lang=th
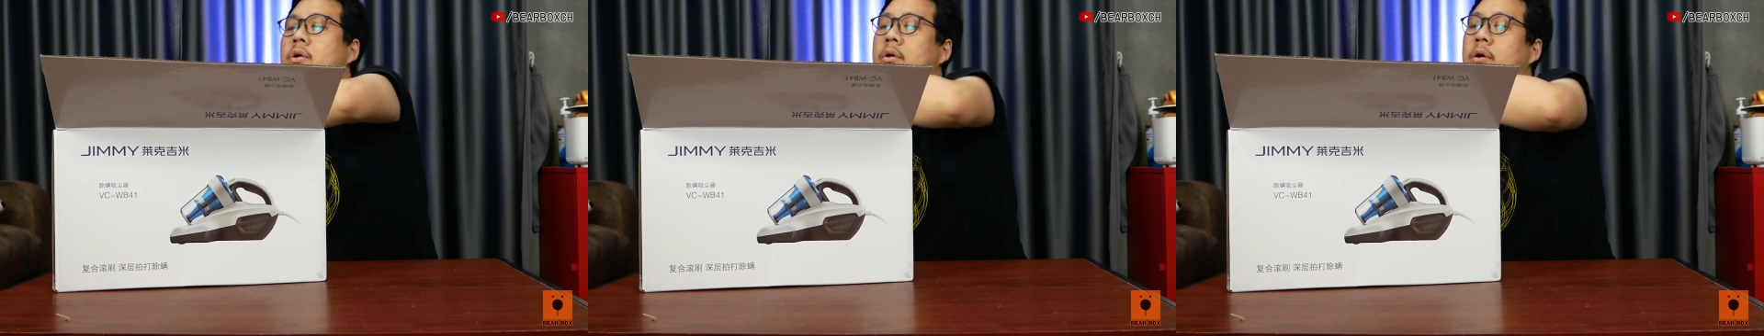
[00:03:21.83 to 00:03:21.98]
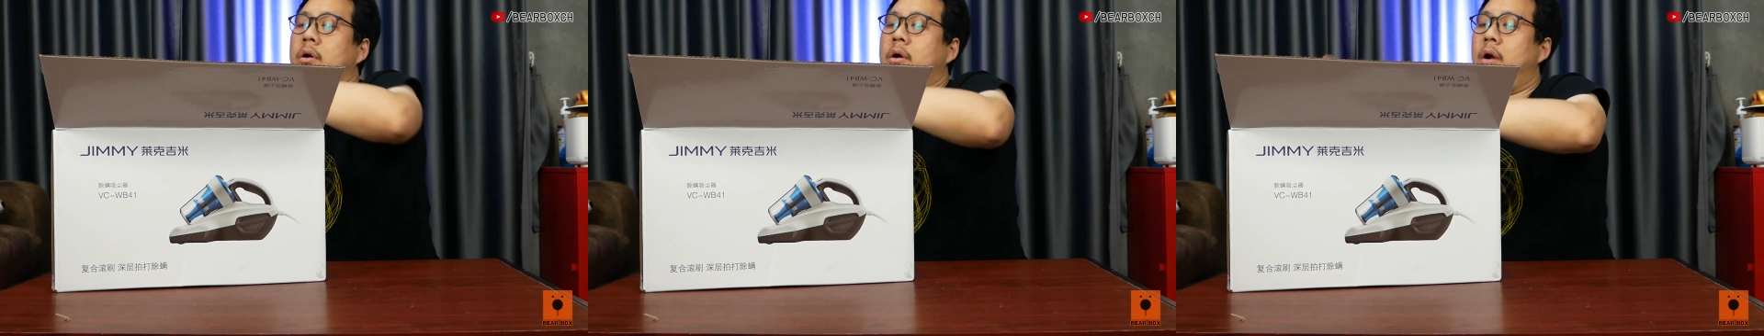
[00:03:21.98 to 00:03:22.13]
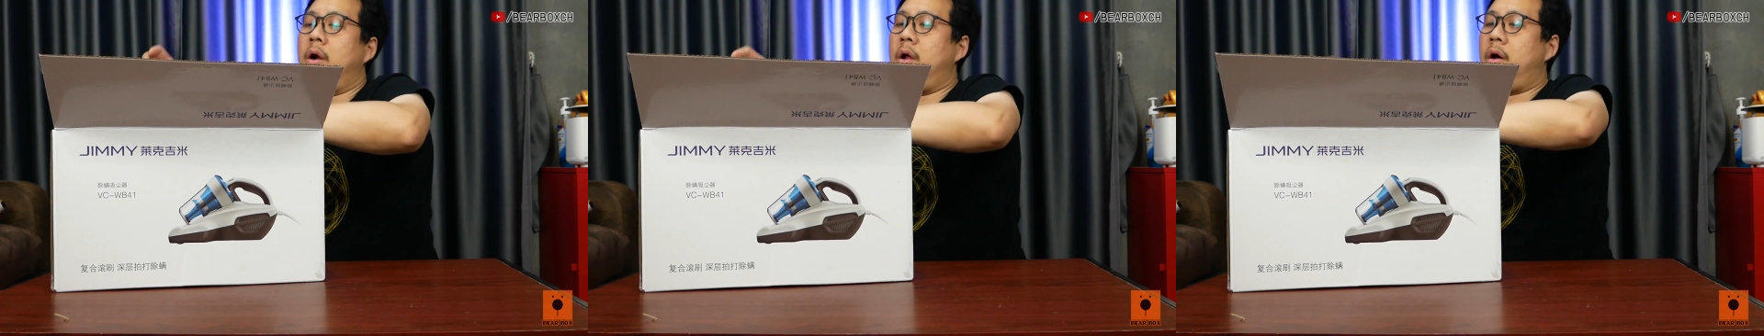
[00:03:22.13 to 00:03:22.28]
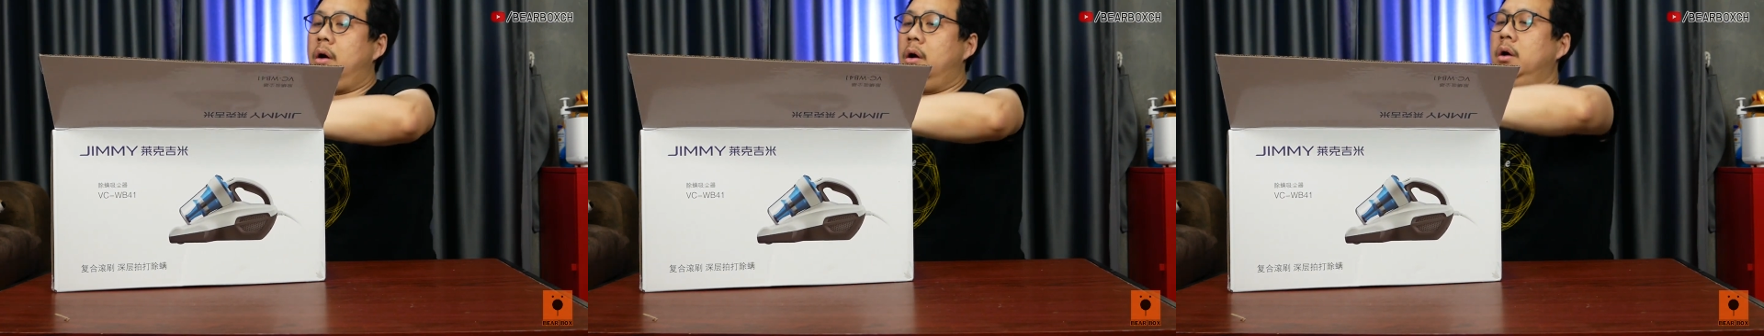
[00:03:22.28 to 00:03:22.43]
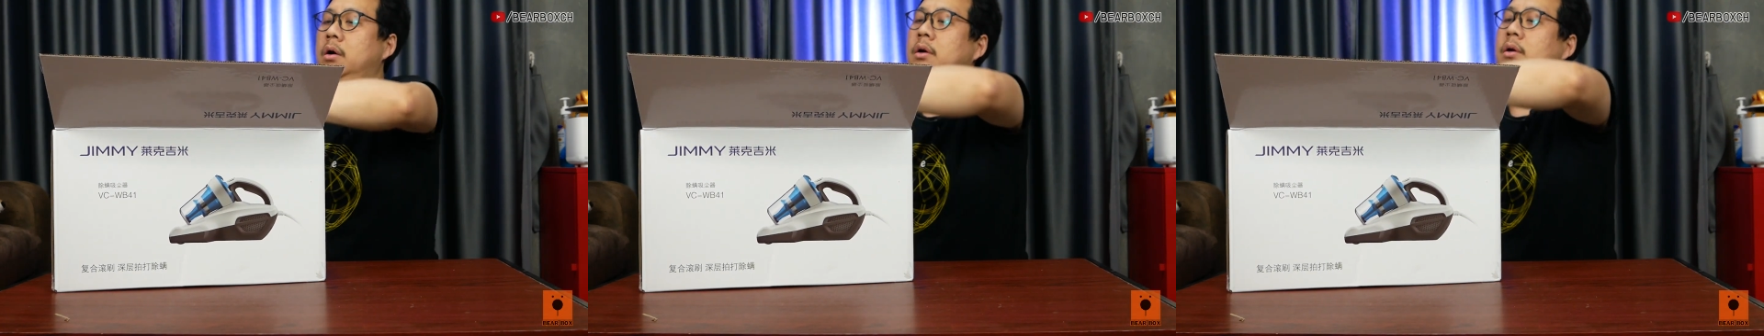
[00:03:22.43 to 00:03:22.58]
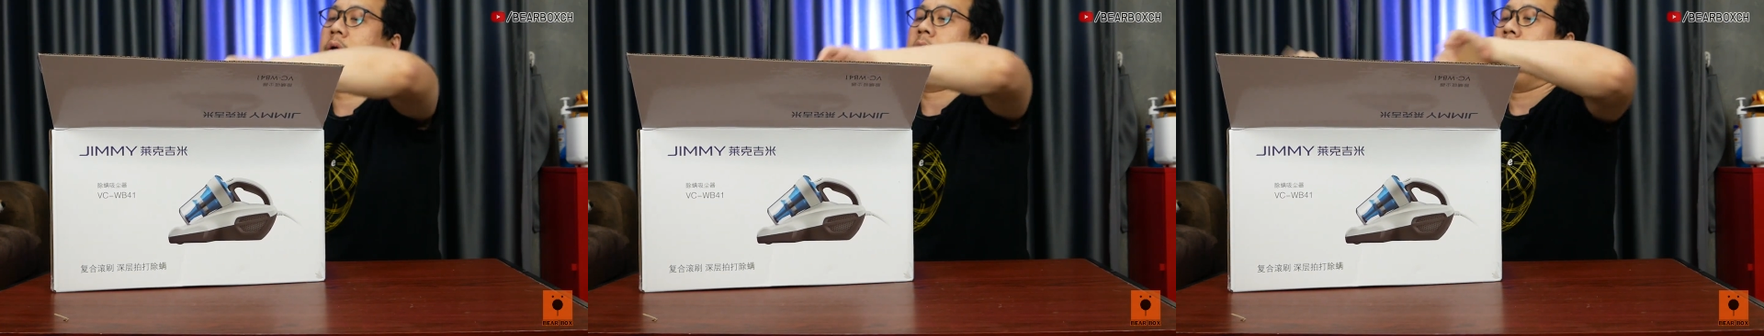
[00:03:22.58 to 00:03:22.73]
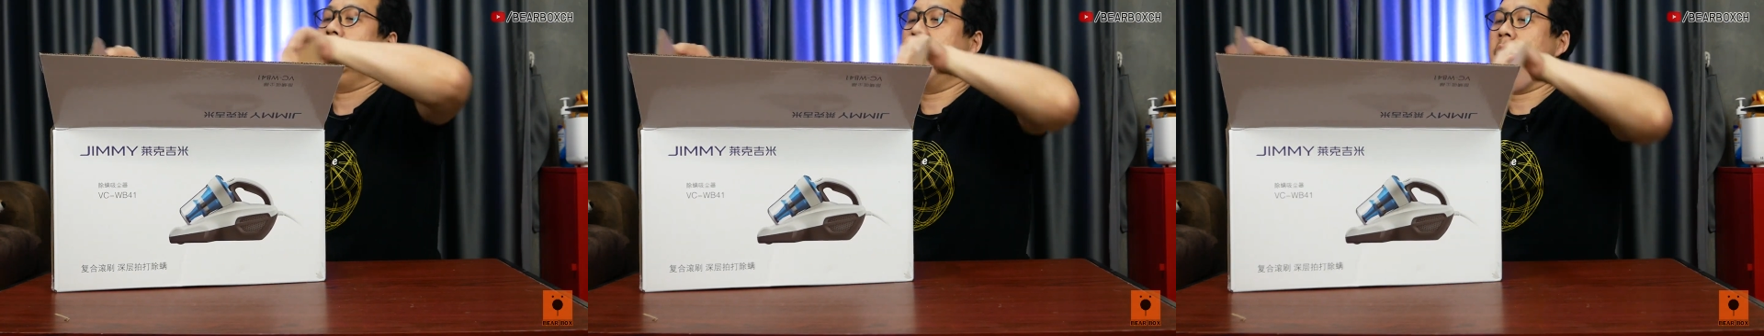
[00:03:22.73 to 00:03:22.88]
องกล่อง
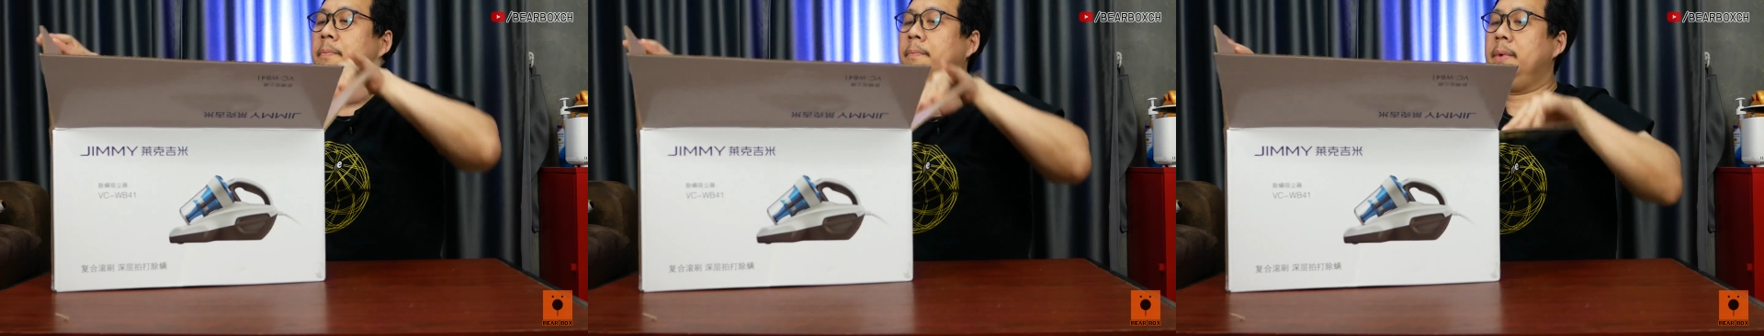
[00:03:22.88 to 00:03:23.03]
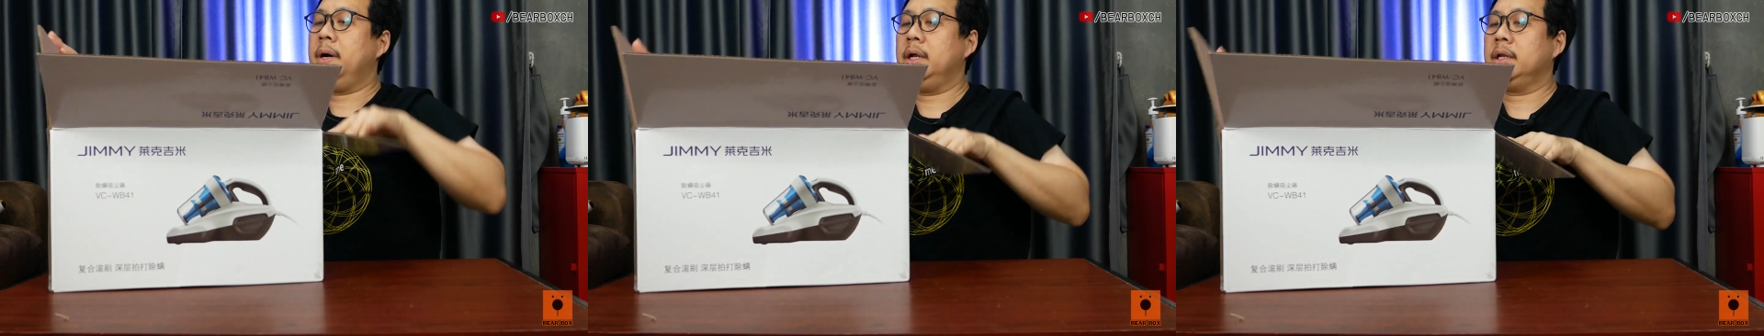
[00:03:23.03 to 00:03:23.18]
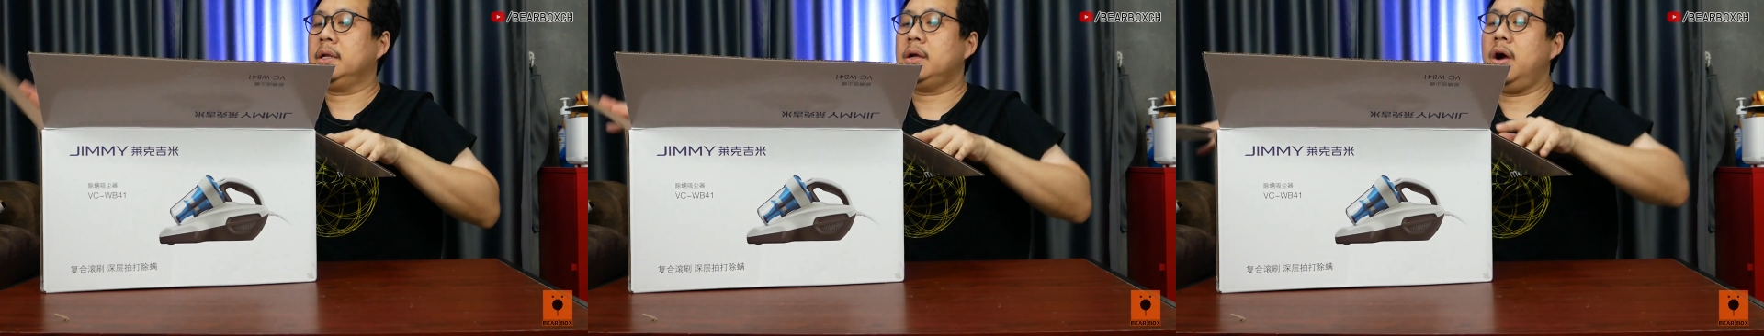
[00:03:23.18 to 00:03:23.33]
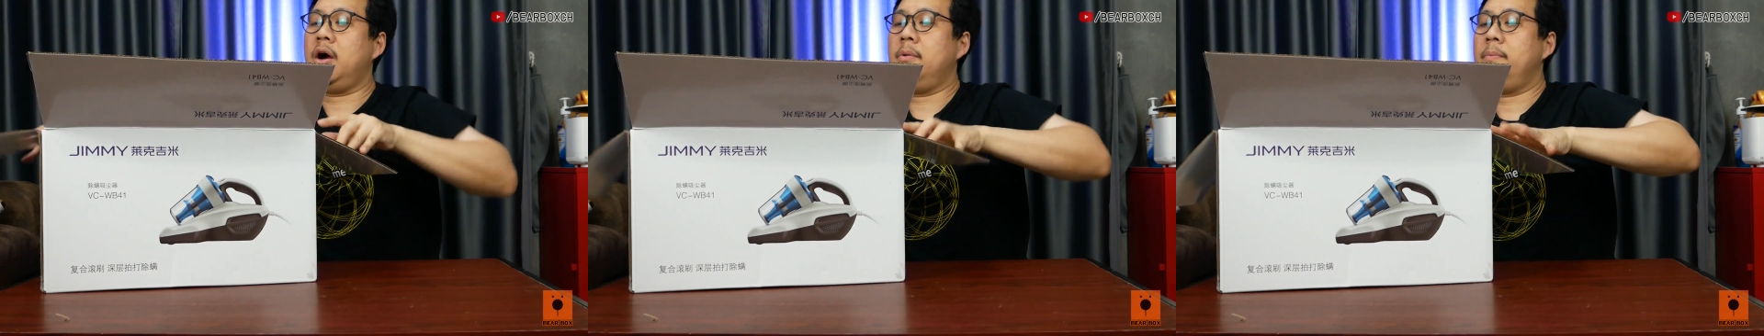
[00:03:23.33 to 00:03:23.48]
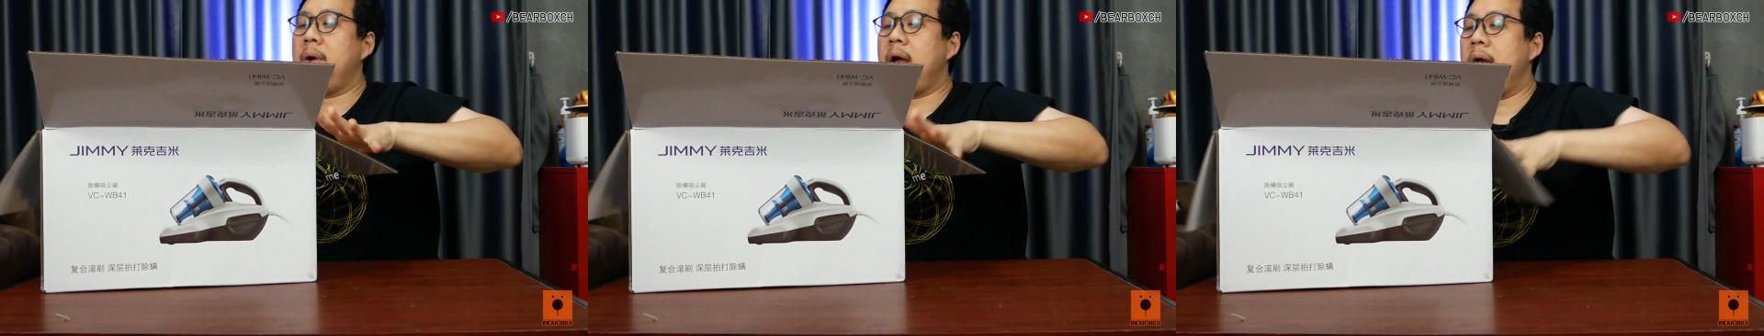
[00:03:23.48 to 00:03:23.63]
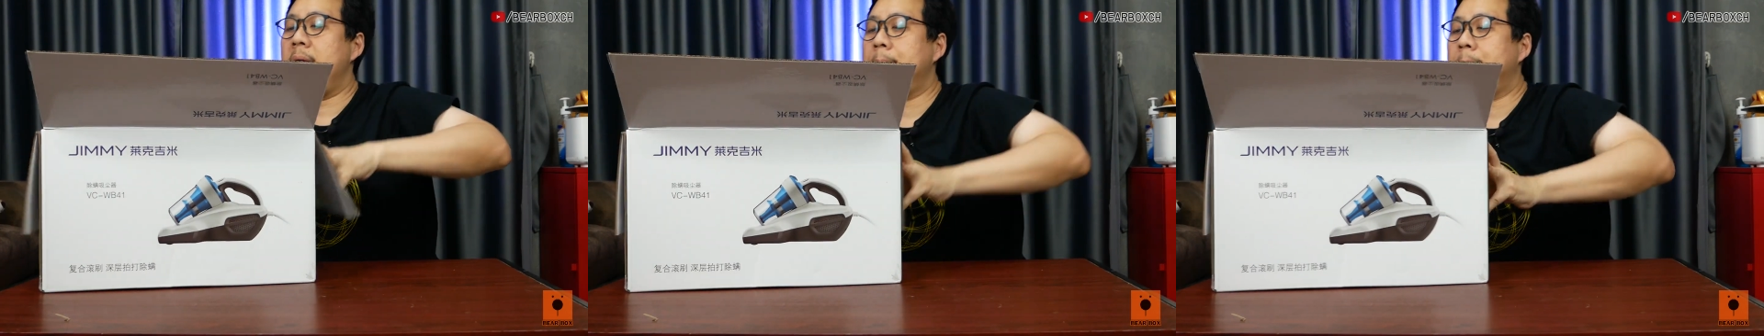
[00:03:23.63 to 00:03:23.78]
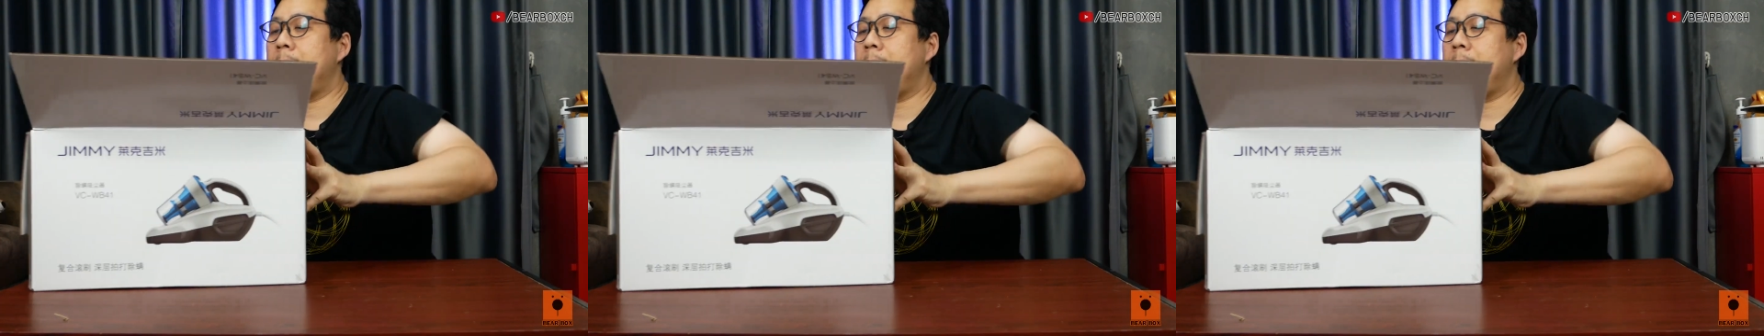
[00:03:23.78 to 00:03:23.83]
เปิดกล่องมา